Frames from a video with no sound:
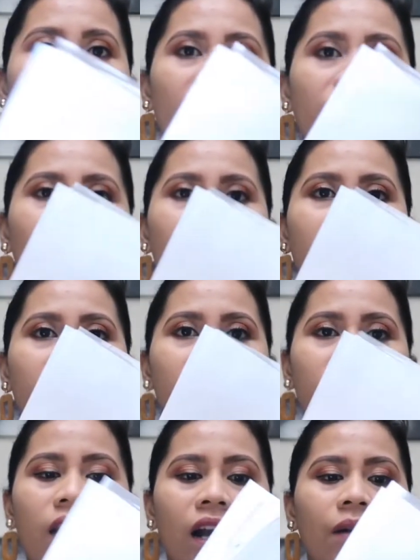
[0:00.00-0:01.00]
letter na
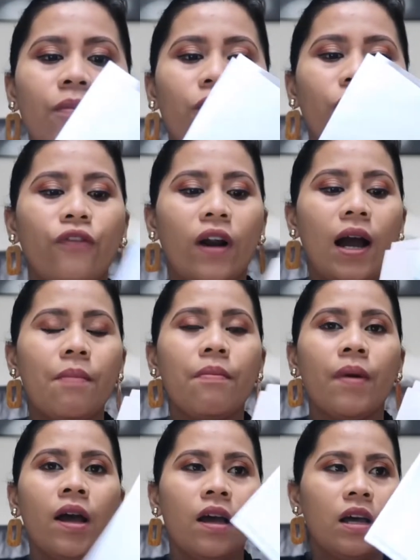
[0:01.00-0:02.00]
natanggap ko from
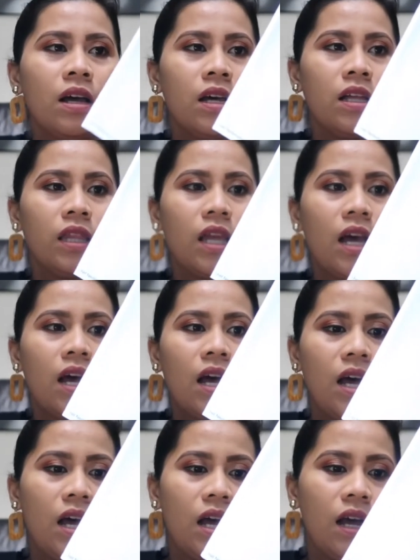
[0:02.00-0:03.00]
the
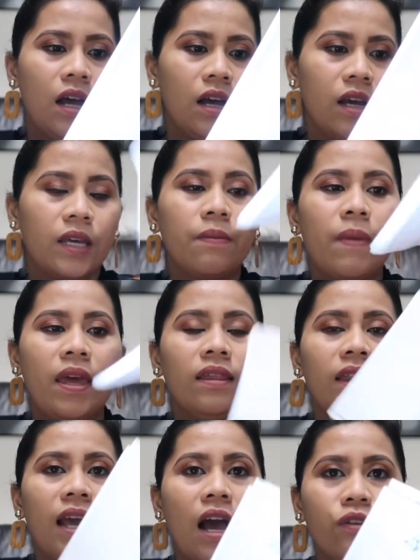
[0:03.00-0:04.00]

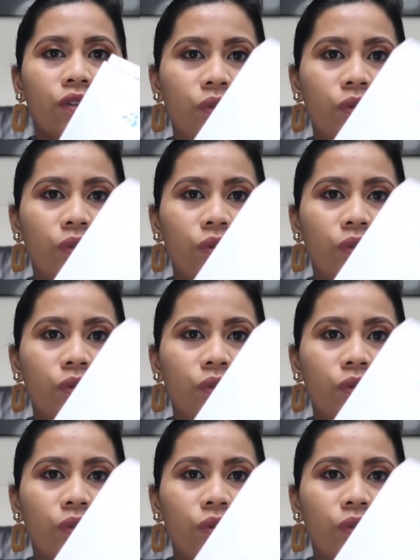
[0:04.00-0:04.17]
Kimente House